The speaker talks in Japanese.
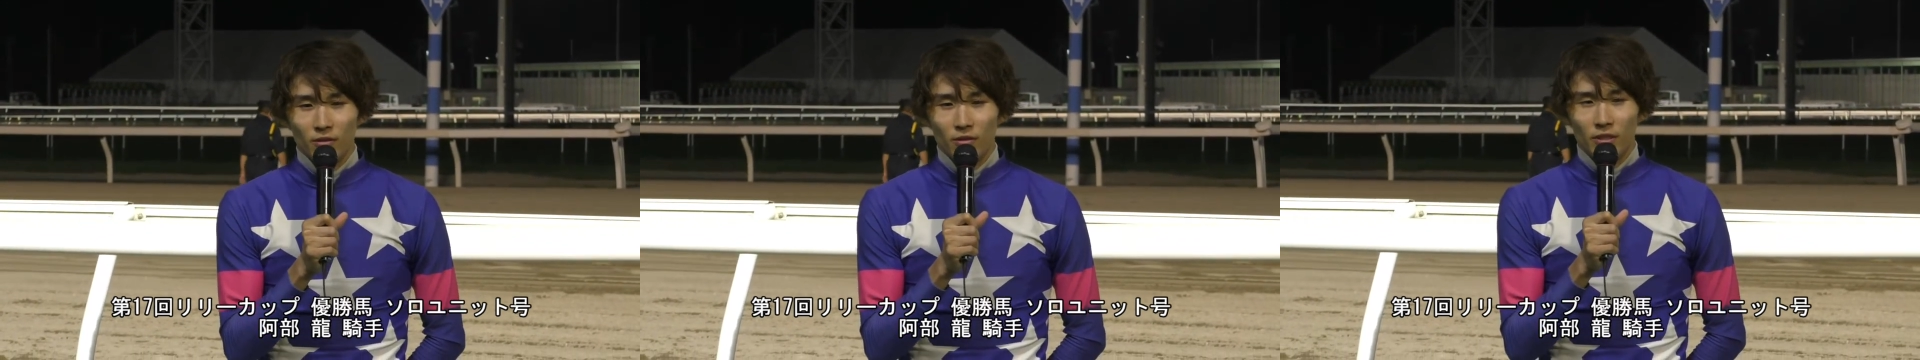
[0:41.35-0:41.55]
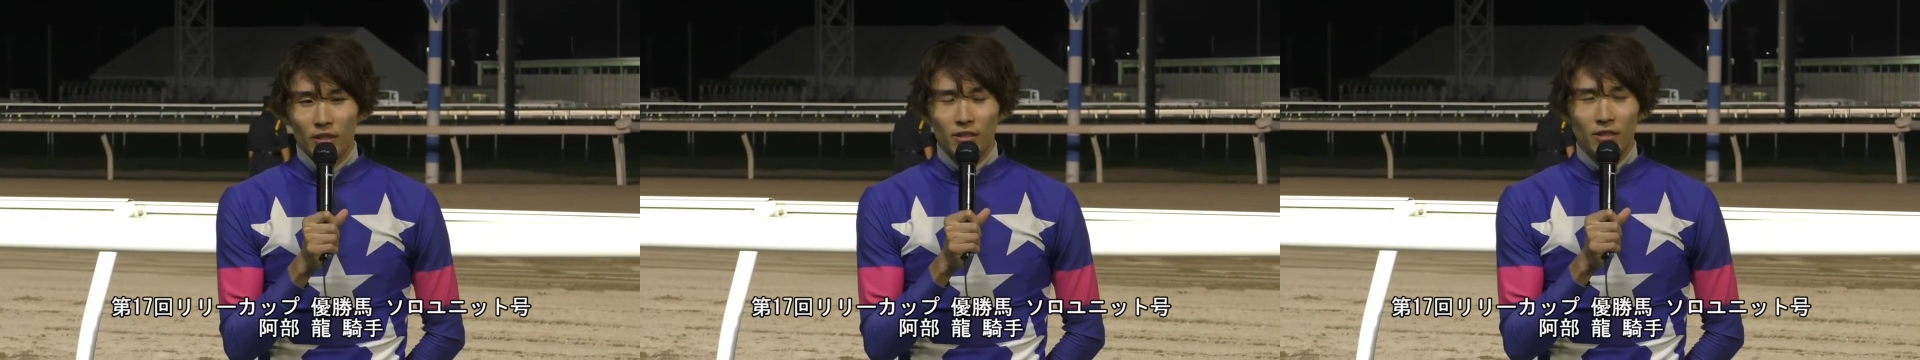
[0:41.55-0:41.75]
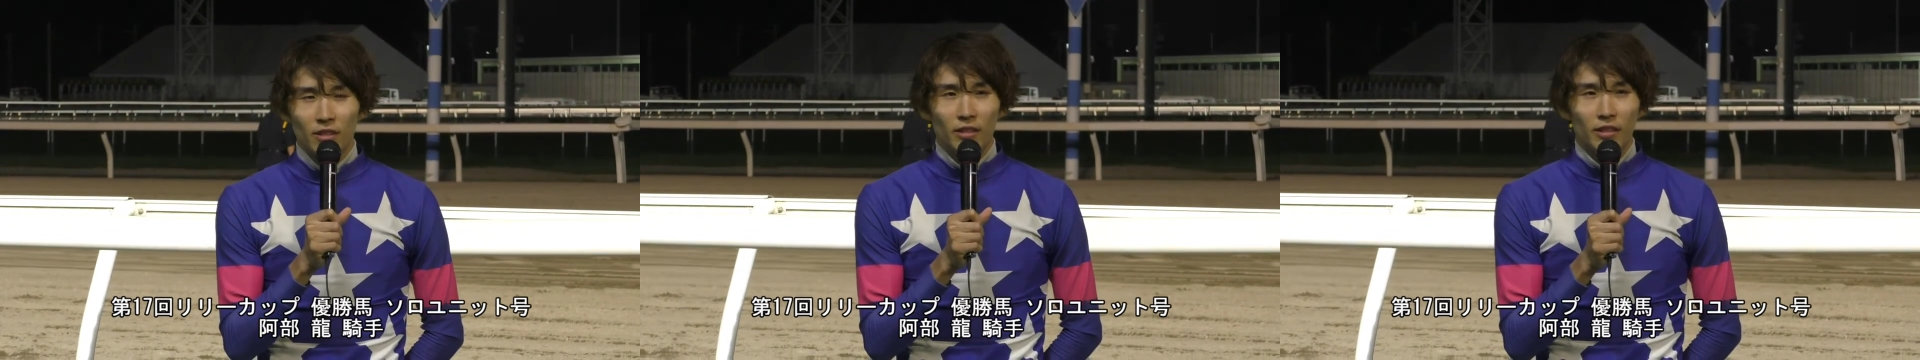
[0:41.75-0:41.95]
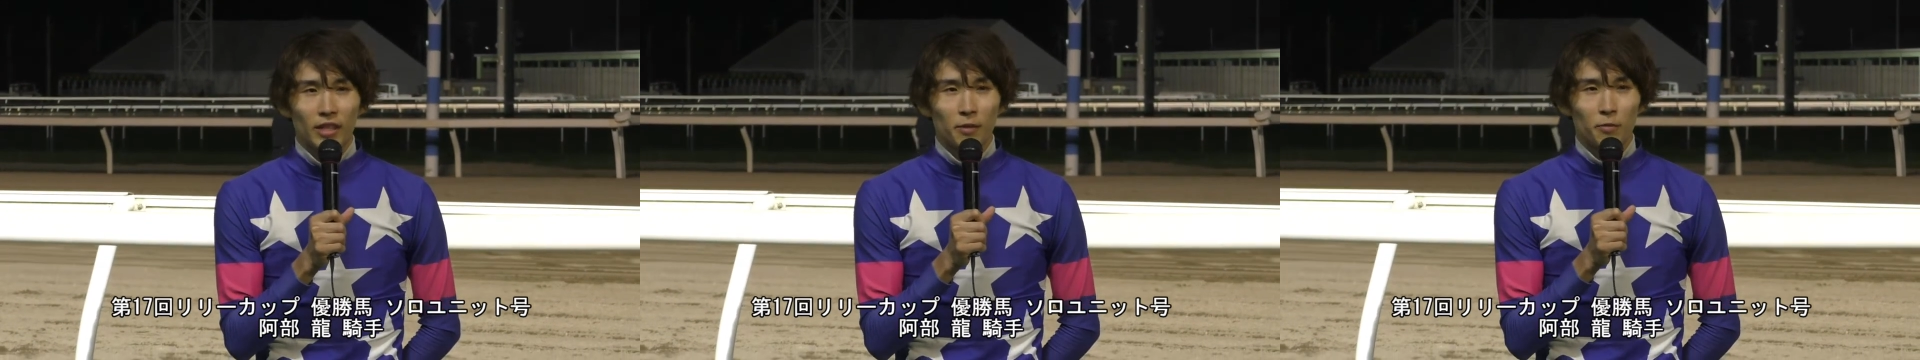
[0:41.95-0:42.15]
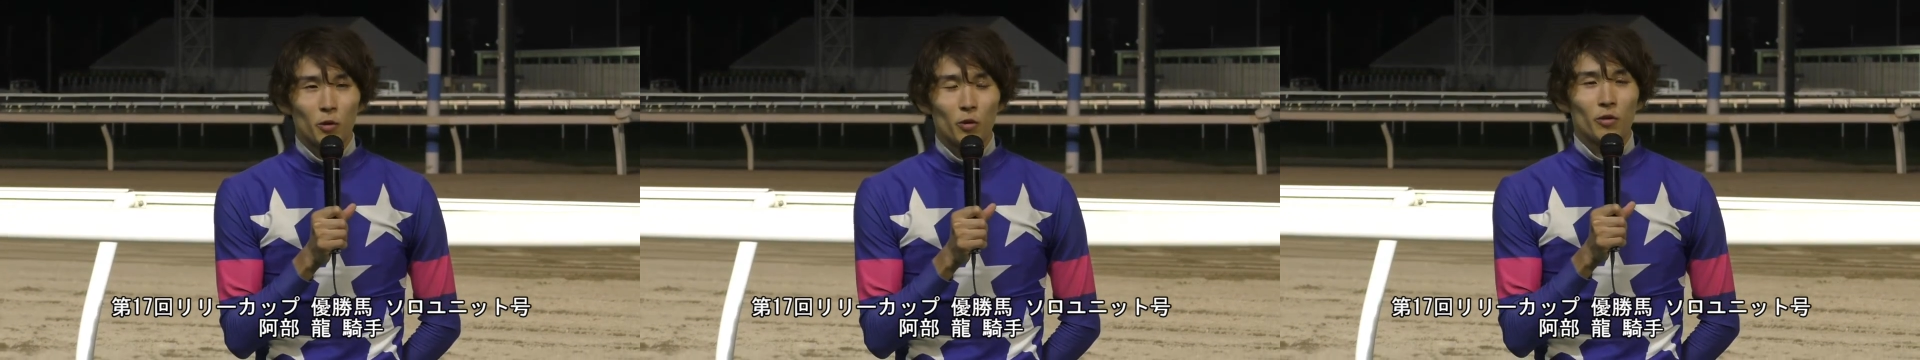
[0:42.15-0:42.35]
全然
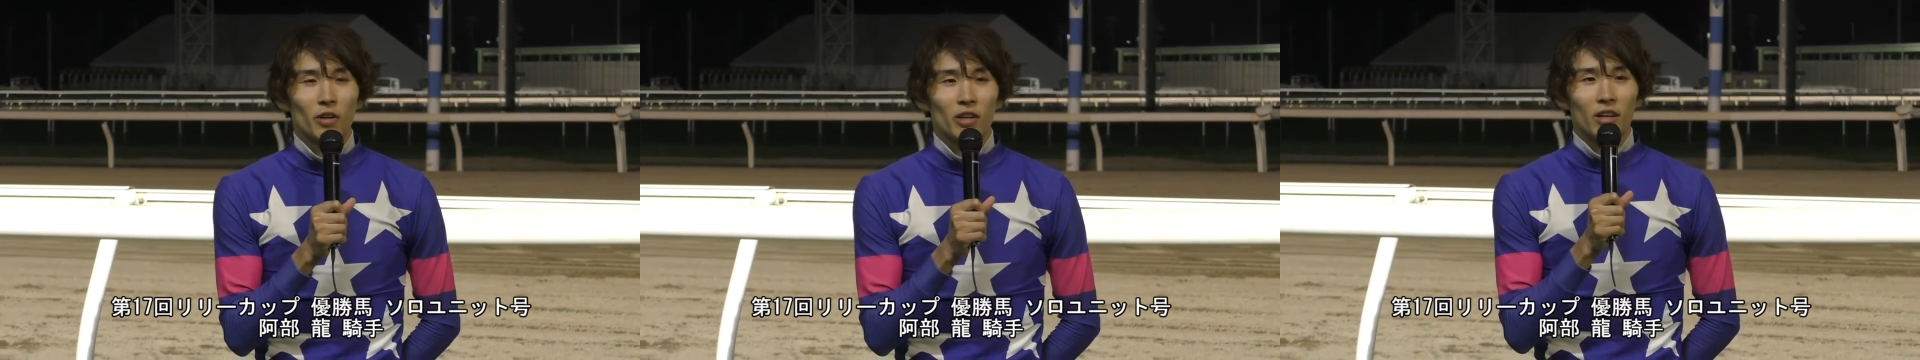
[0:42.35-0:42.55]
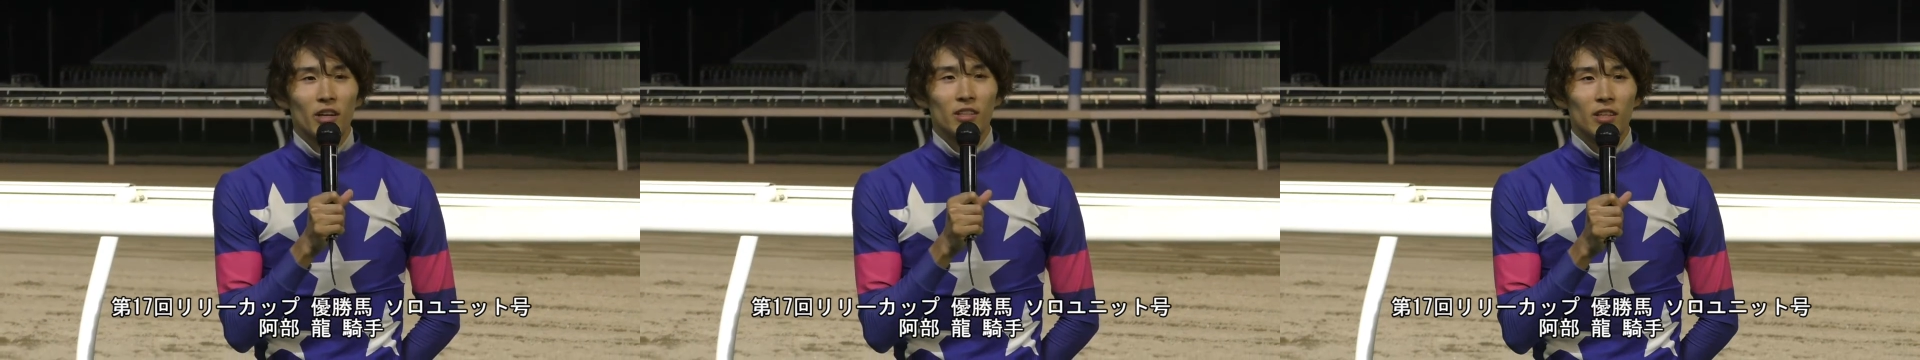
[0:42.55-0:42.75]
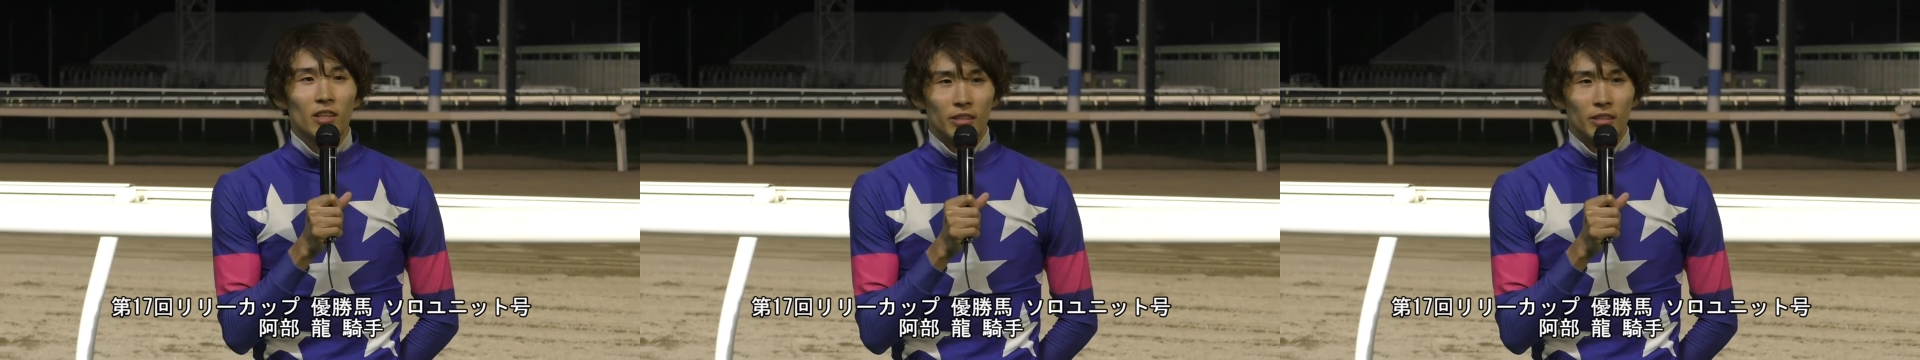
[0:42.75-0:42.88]
力むことがなかった